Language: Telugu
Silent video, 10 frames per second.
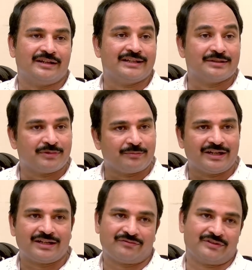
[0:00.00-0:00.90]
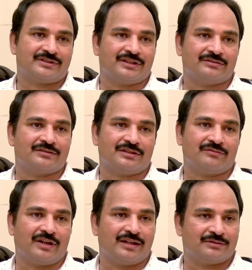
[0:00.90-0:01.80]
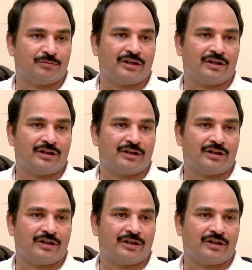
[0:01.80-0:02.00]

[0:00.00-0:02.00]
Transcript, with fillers: ఏసిమ్టమాటిక్ ఫస్ట్ స్టేజ్ ఉంటుంది వైరస్